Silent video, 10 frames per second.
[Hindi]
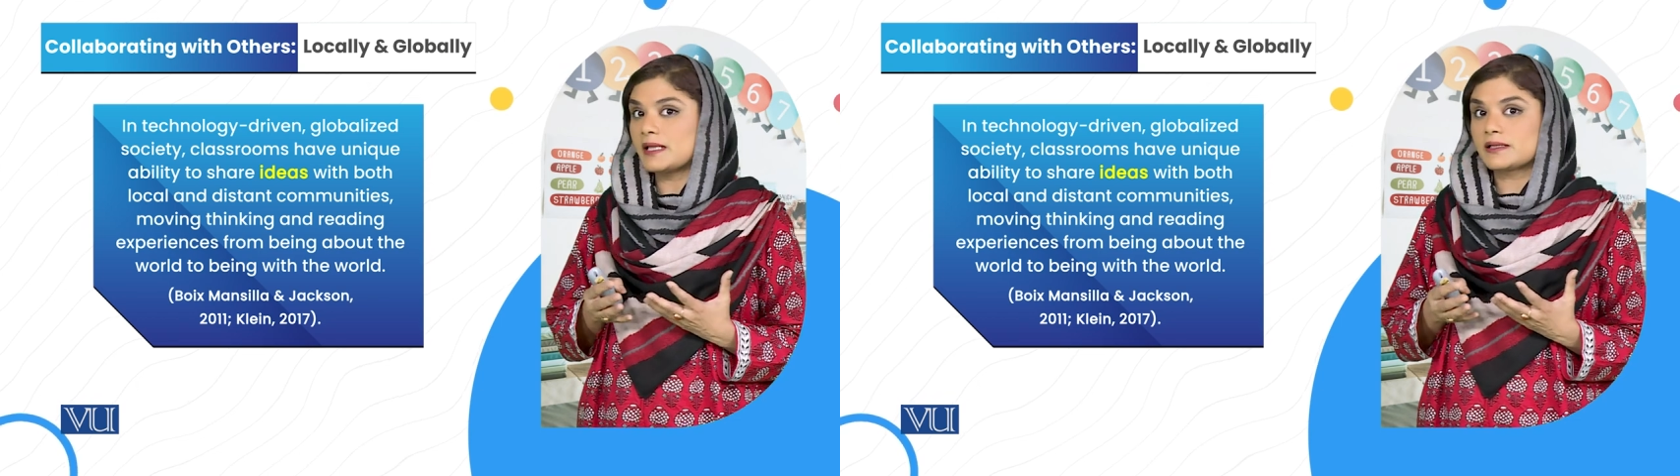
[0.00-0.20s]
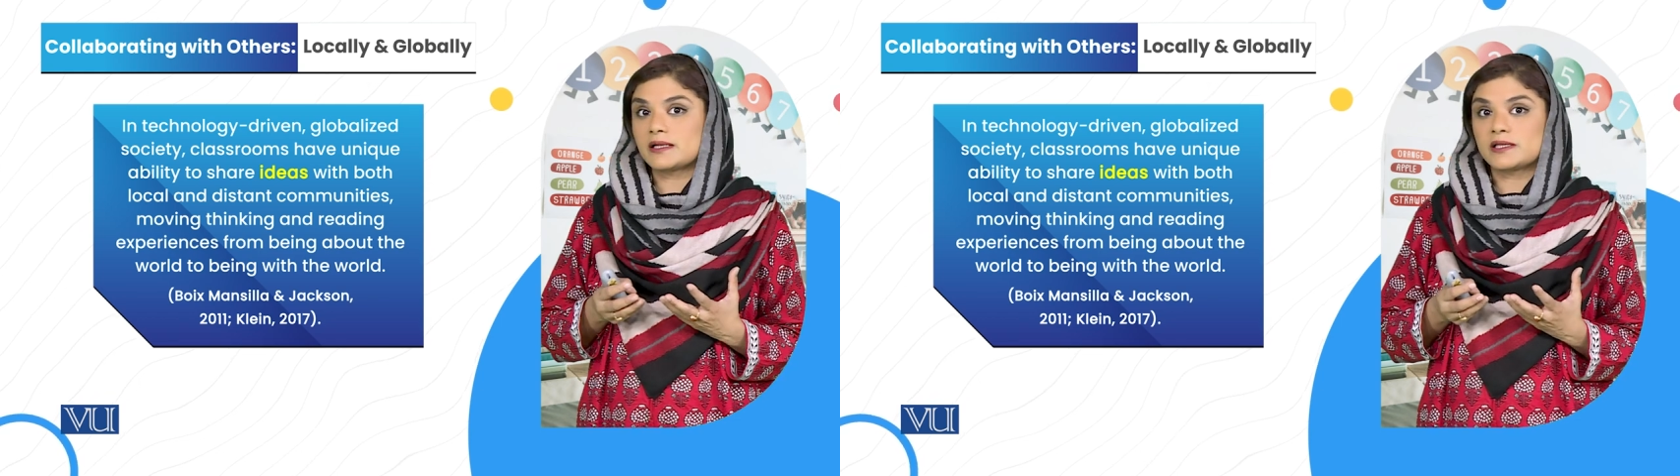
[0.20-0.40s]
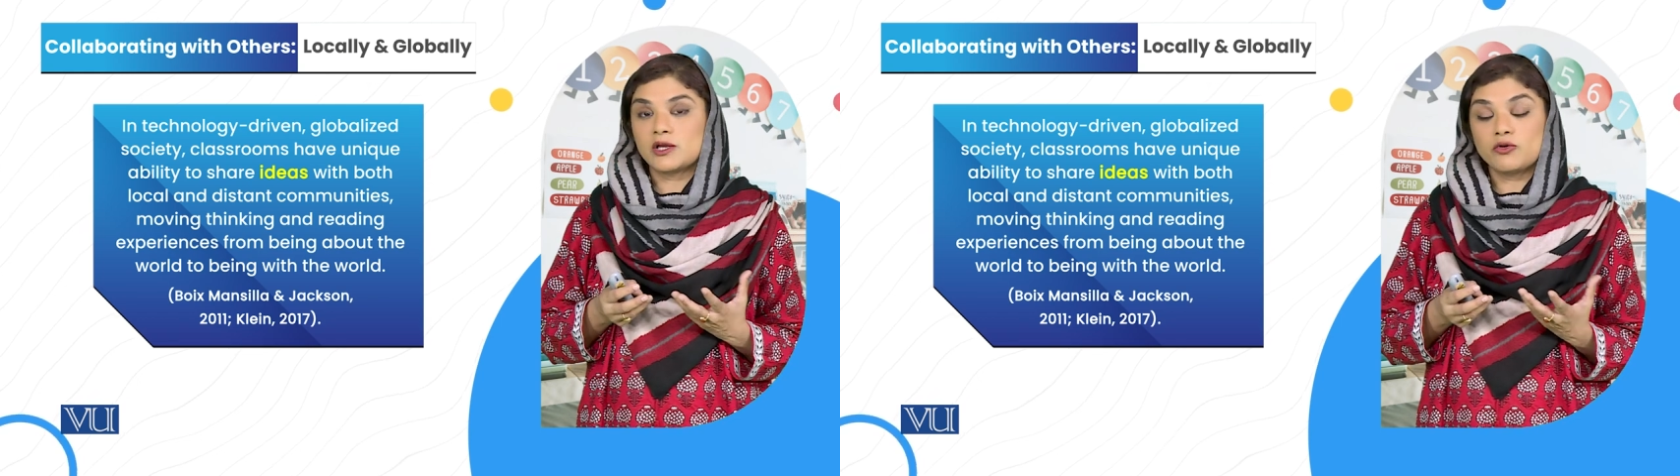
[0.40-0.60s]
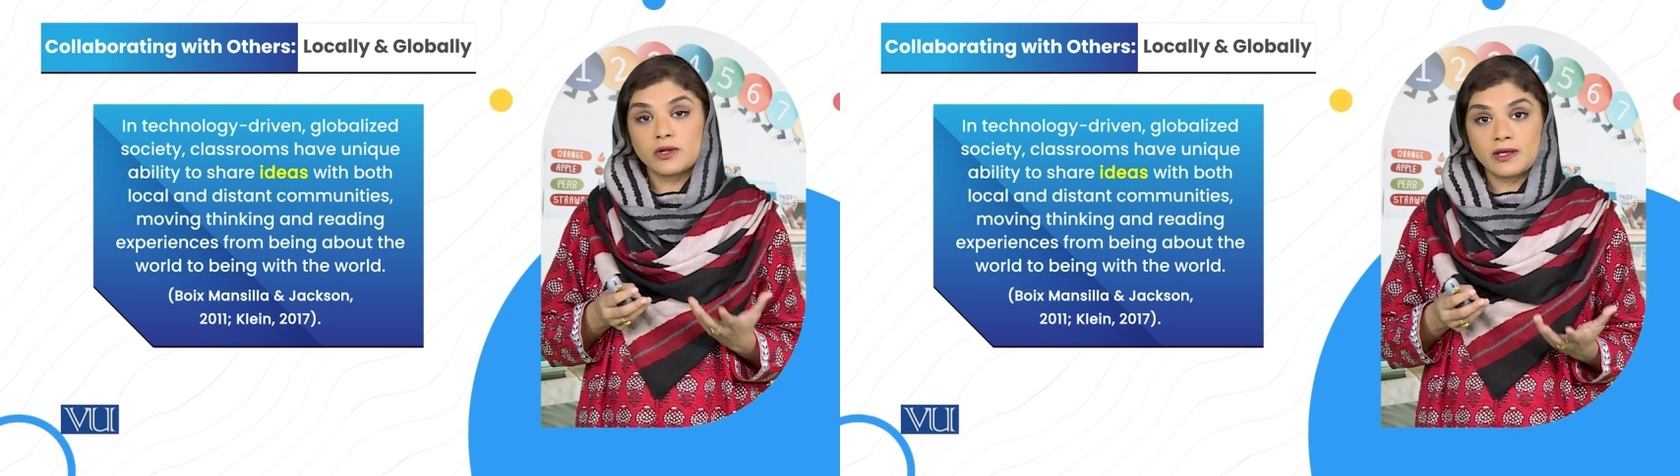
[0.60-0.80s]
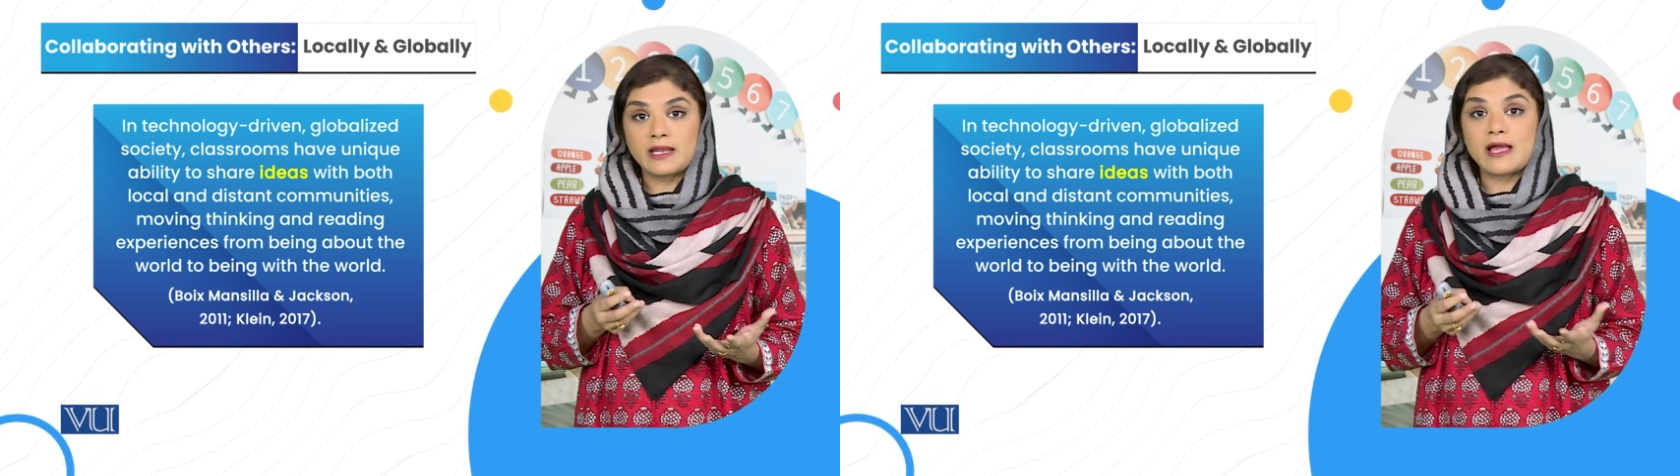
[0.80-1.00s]
बात करते हैं और
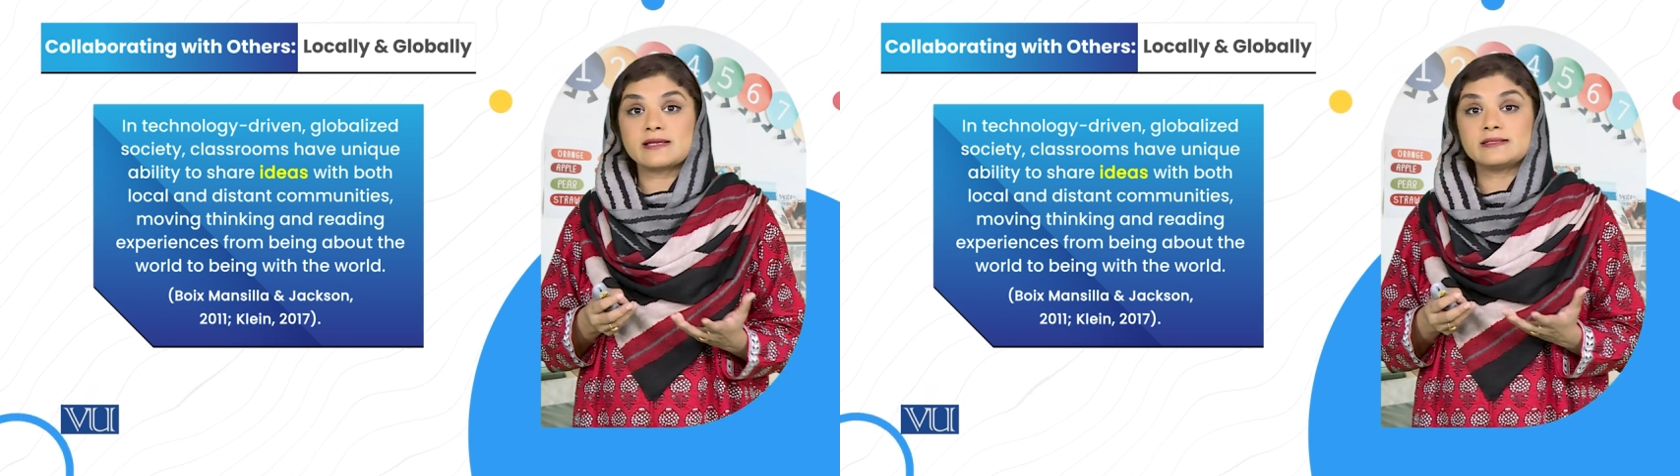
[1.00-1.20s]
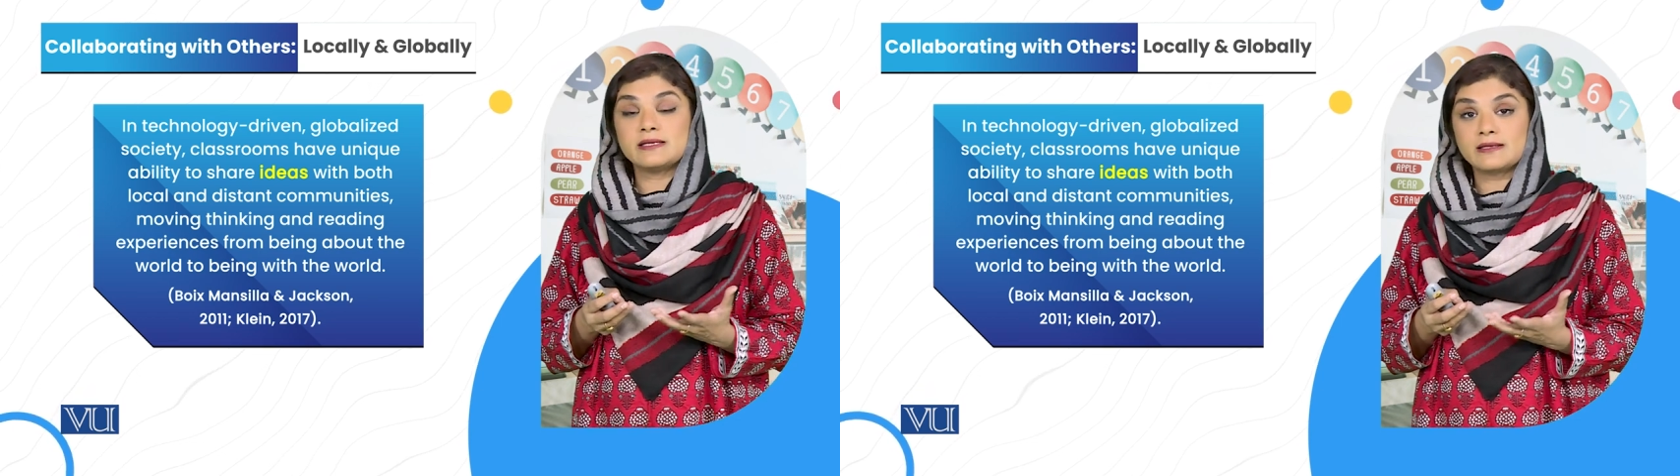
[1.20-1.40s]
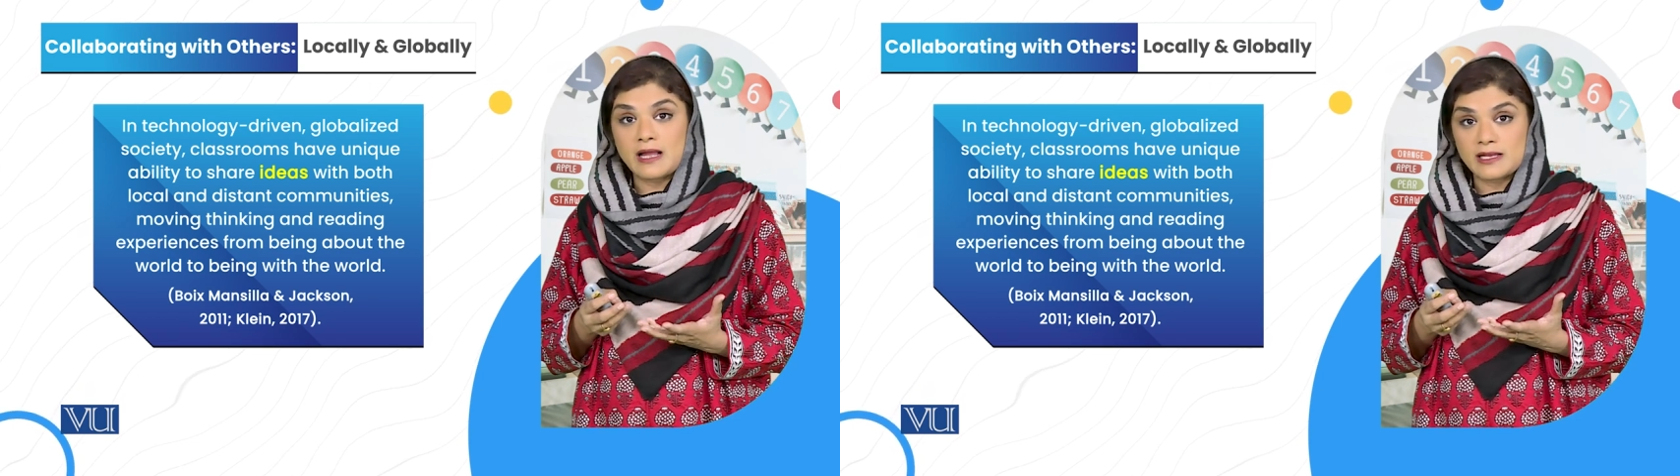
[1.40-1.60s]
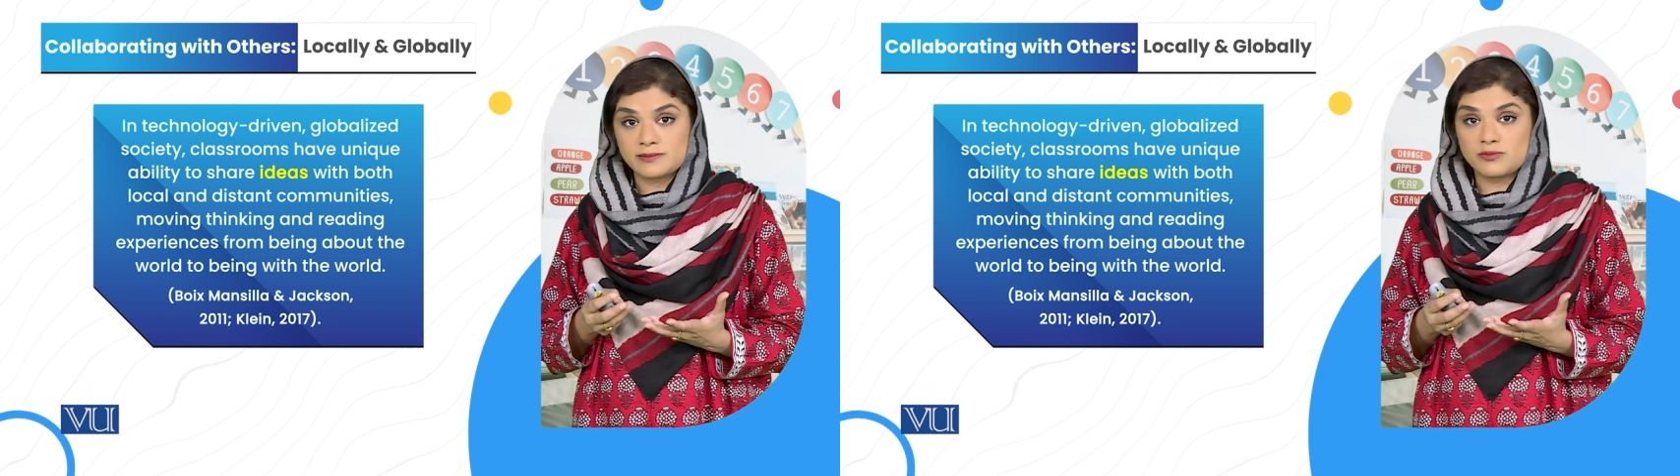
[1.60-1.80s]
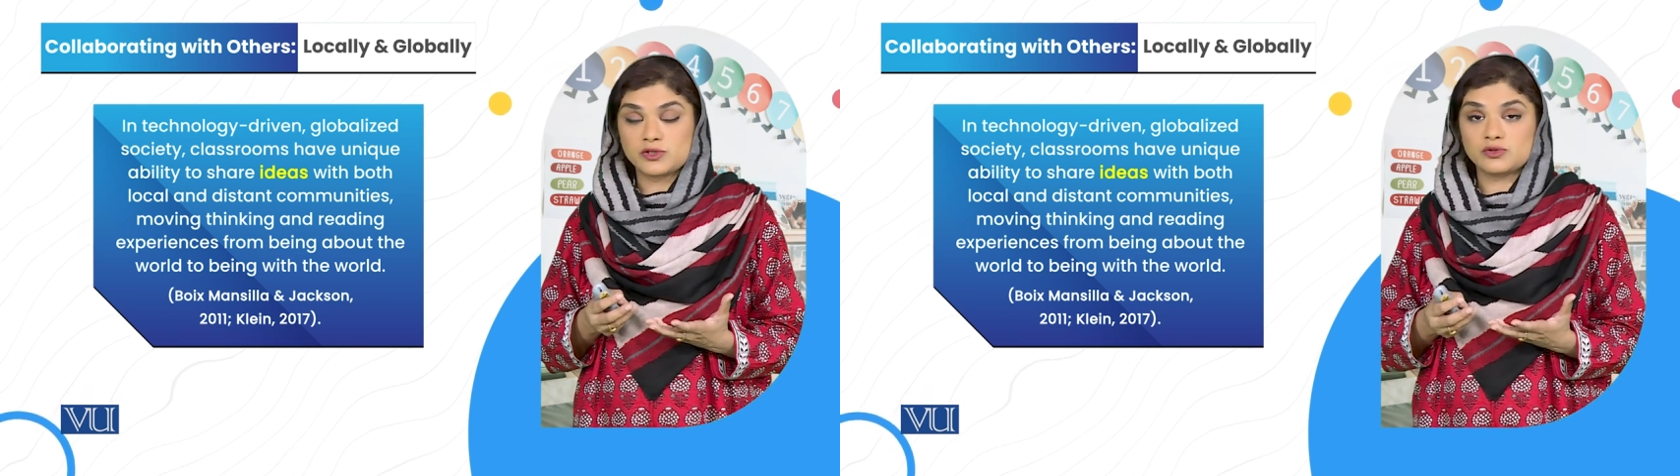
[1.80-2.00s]
अगर ऐसी
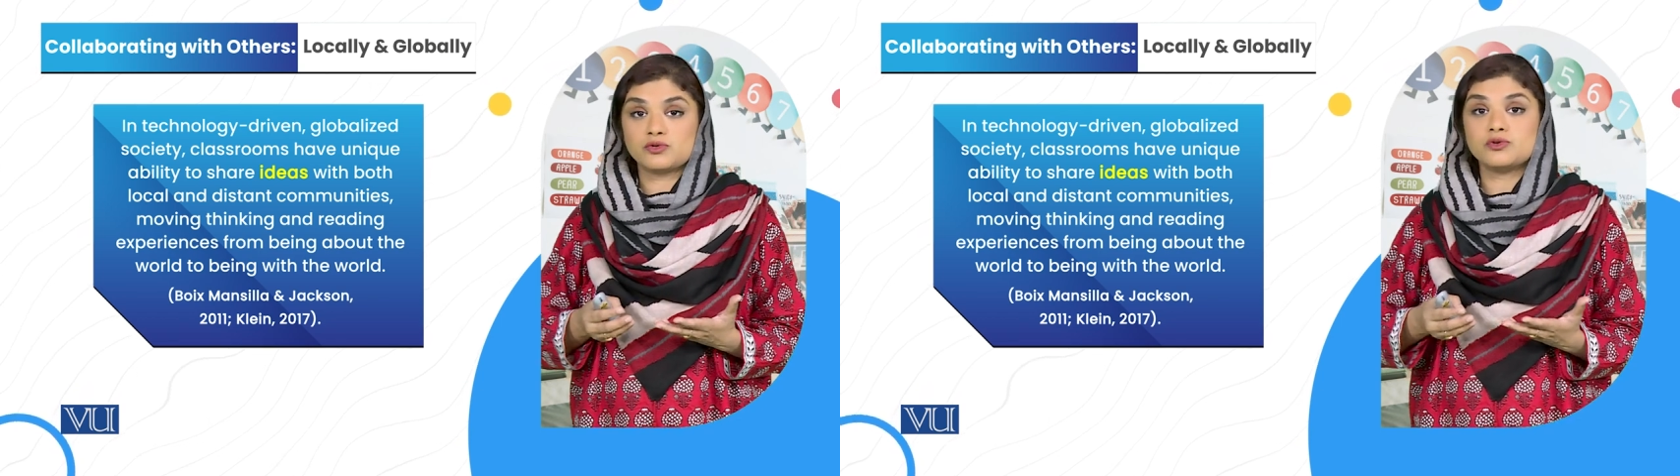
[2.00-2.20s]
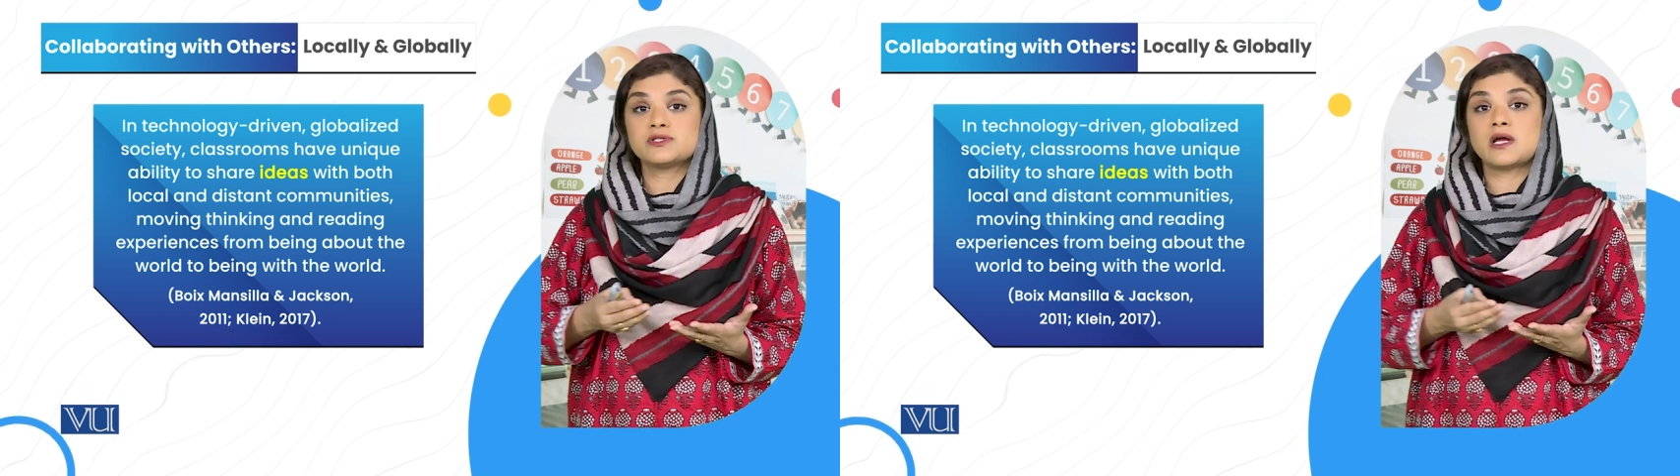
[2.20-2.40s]
क्लास मौजूद हो